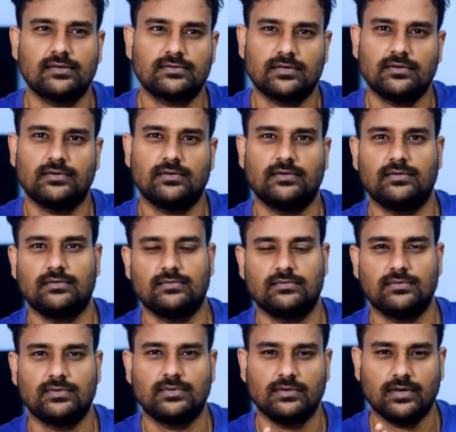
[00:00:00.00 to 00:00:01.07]
సో
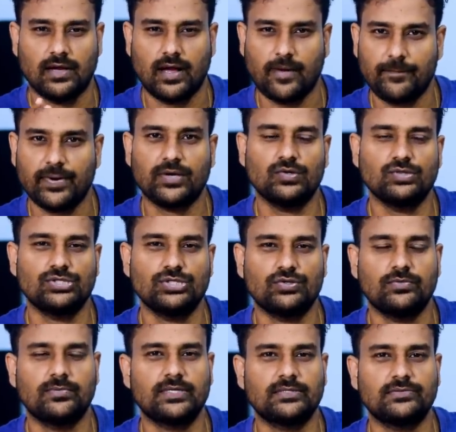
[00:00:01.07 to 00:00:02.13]
అప్పటి నుంచి
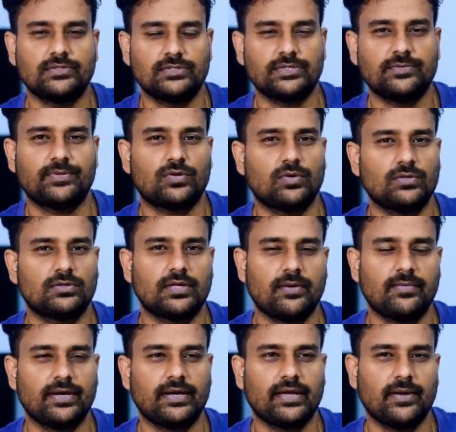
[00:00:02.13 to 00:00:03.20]
టూ మంత్స్ నుంచి ఇప్పుడు
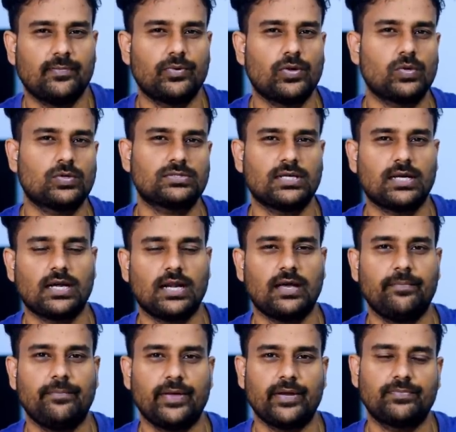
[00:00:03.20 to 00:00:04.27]
కొందామంటే ఎప్పుడో ఒకసారి అలా
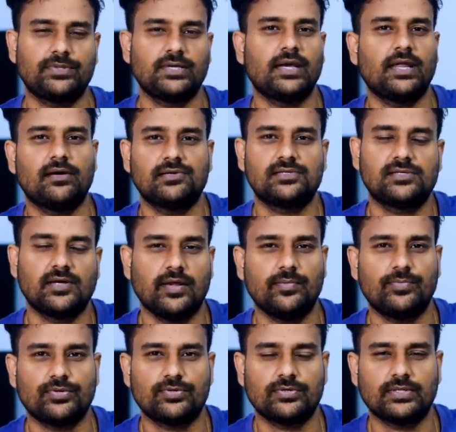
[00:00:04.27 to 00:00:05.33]
మెరుపు తీగలా వచ్చి
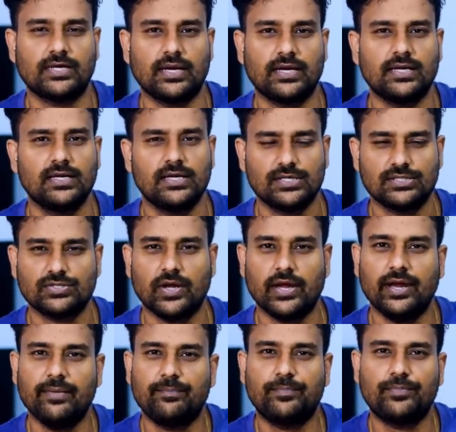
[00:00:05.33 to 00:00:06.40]
వెళ్ళిపోతుంది కానీ సో
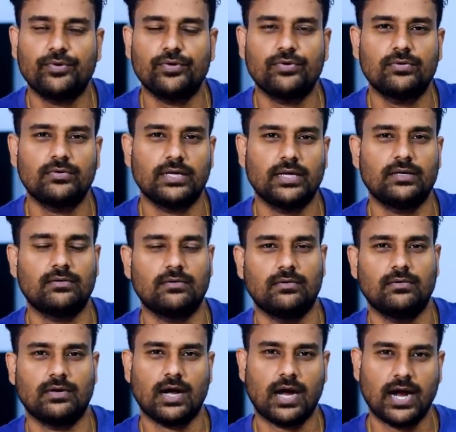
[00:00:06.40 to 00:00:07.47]
ఎప్పుడు నేను
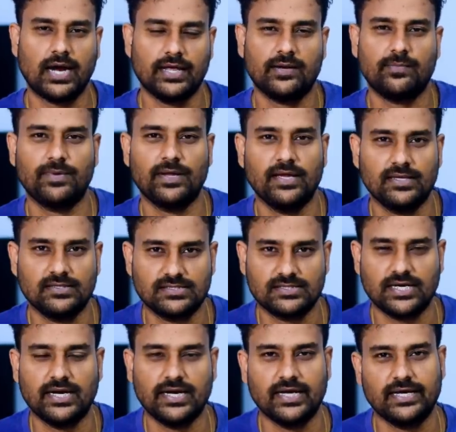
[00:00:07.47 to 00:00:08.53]
ఆర్డర్ ప్లేస్
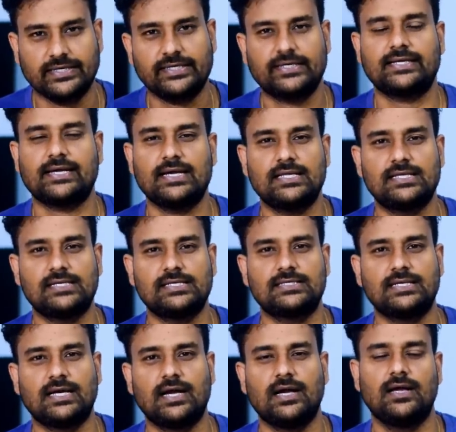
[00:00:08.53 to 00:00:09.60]
చేయడానికి ట్రై
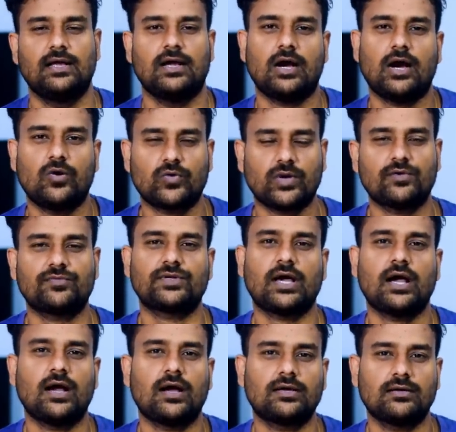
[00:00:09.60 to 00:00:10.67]
చేసినా అవుట్ ఆఫ్
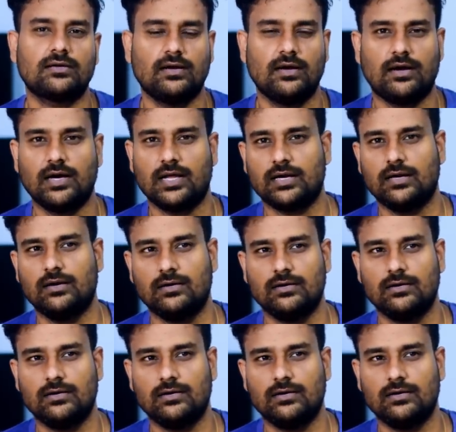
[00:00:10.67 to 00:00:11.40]
స్టాక్ ఆర్